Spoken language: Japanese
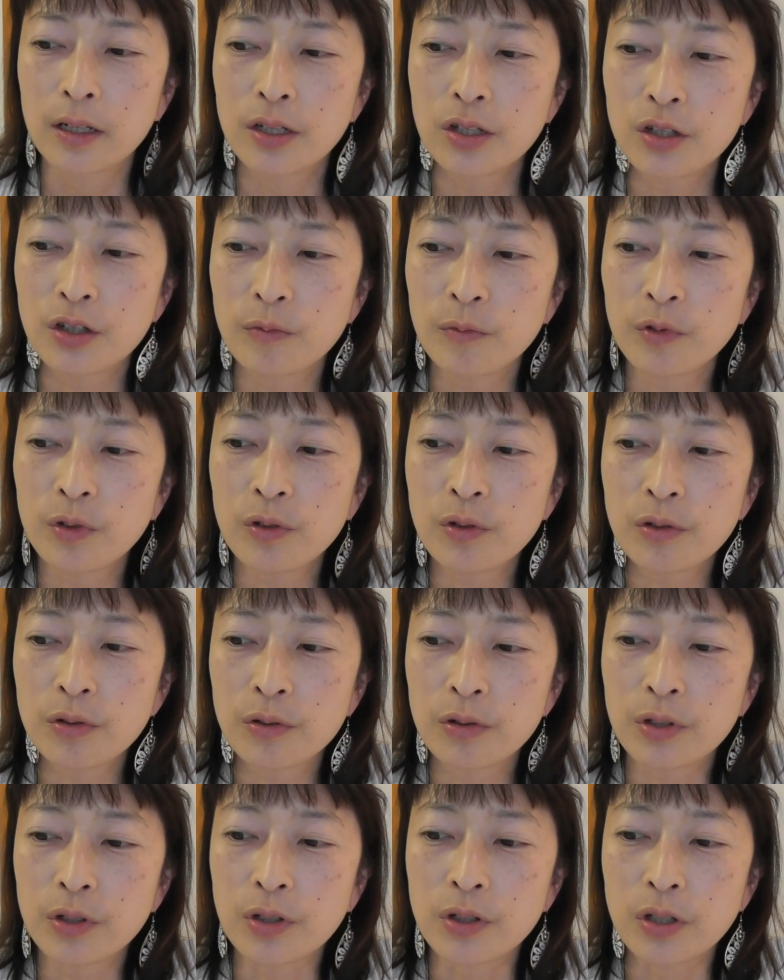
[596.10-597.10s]
質問す
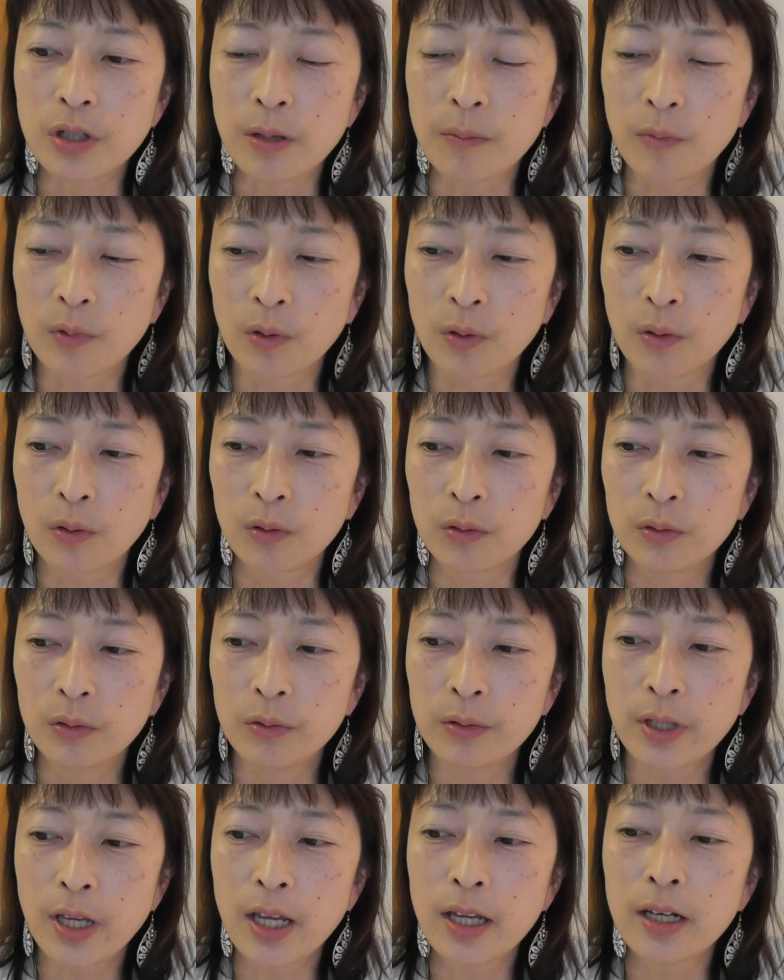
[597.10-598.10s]
るにしても
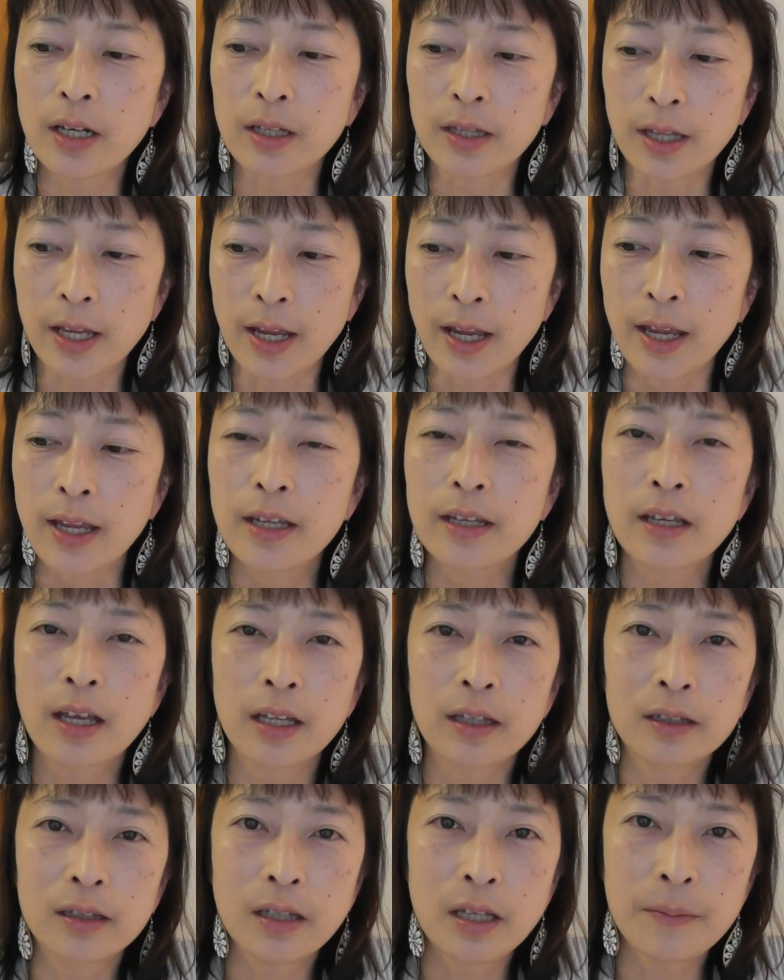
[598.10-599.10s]
受け入れて
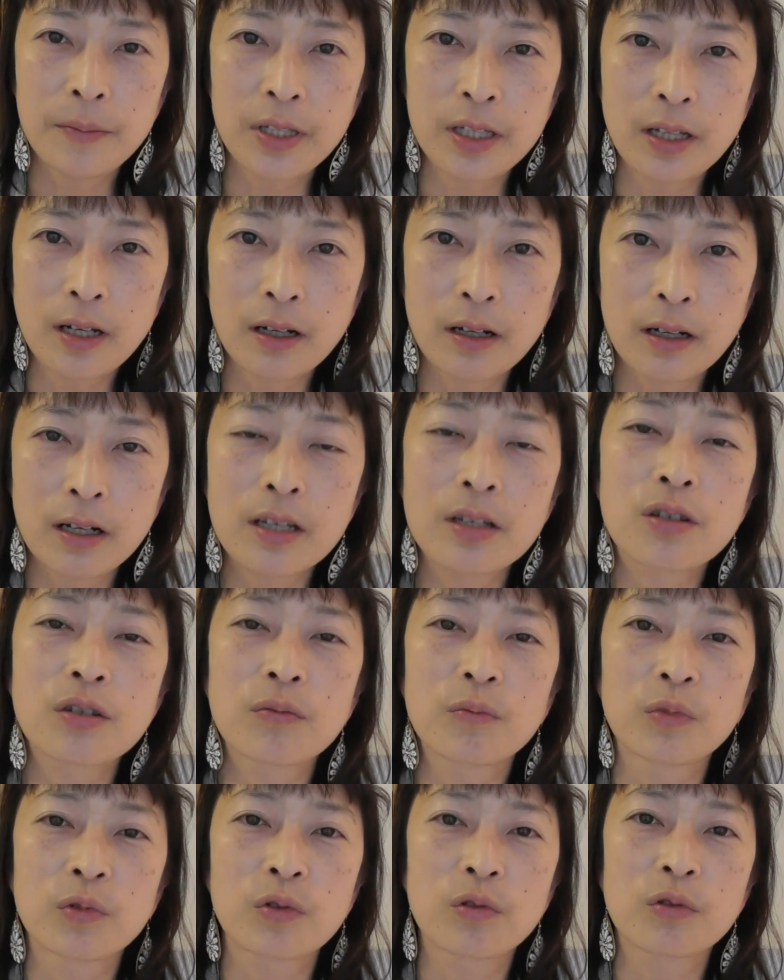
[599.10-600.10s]
やってみてから
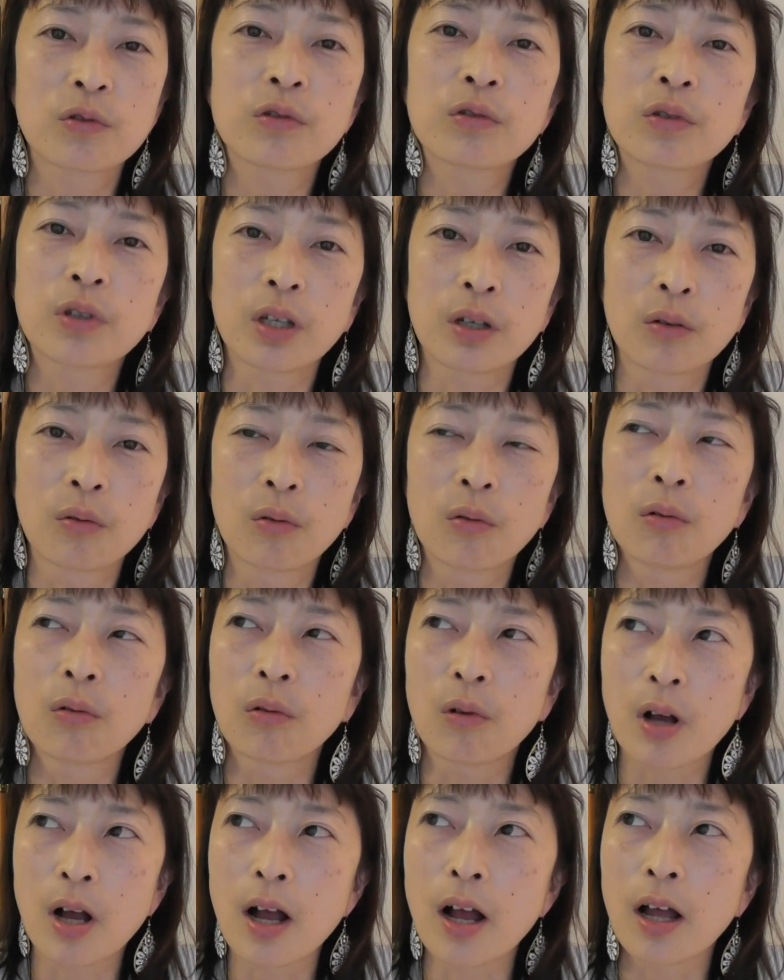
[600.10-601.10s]
質問するっていう
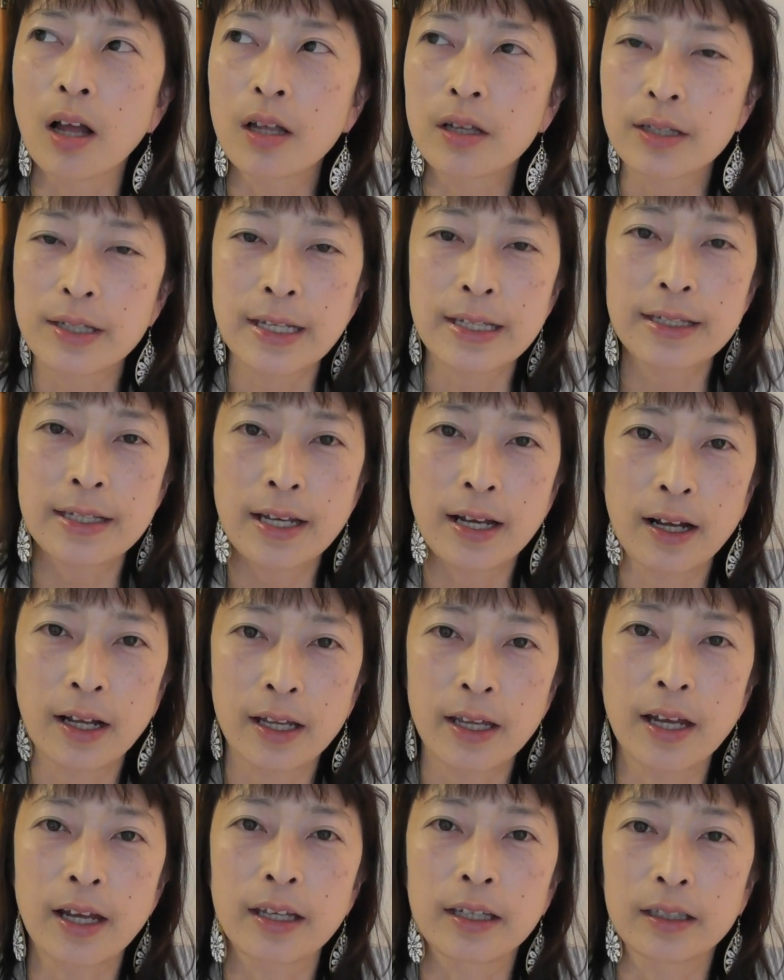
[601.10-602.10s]
方が全然
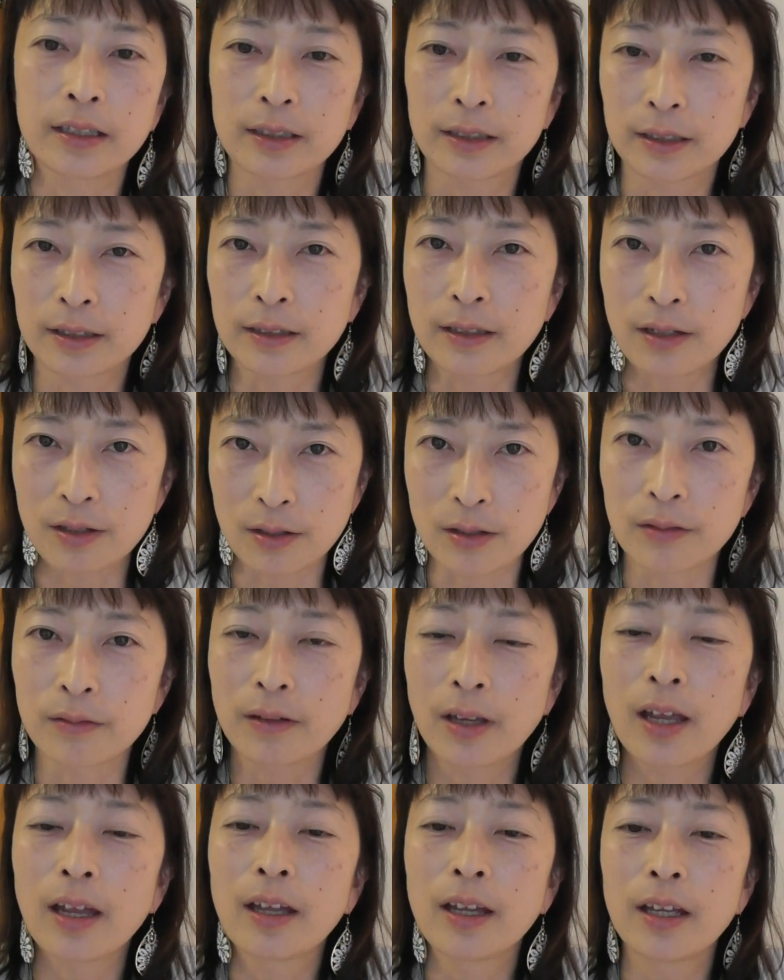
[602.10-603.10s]
早い。ですよ
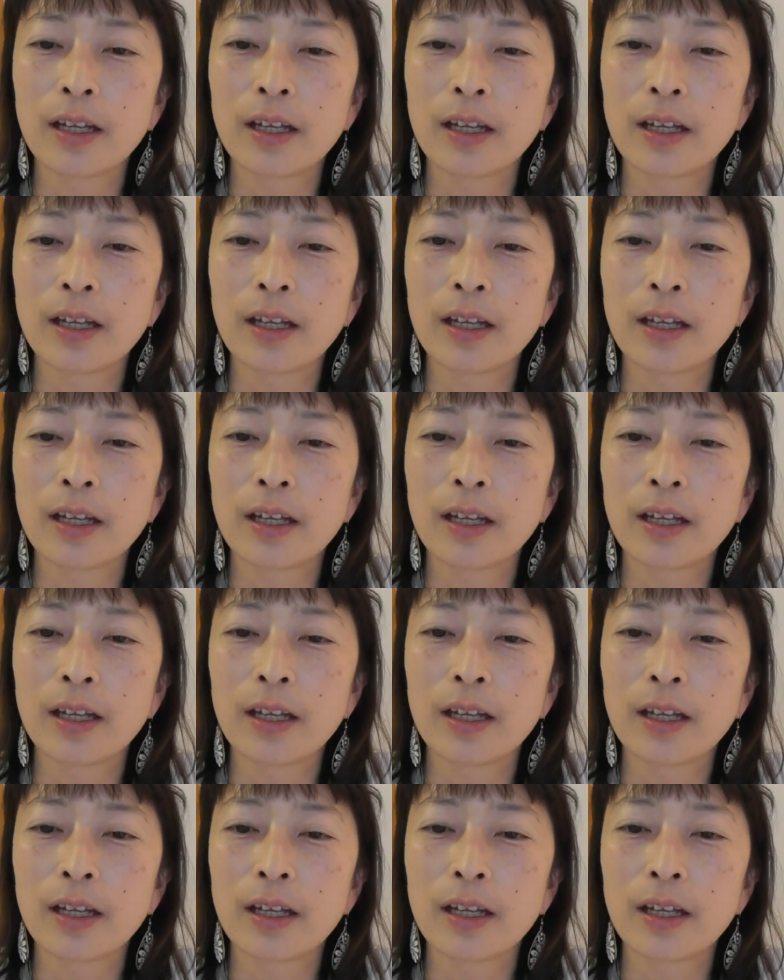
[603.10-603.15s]
ね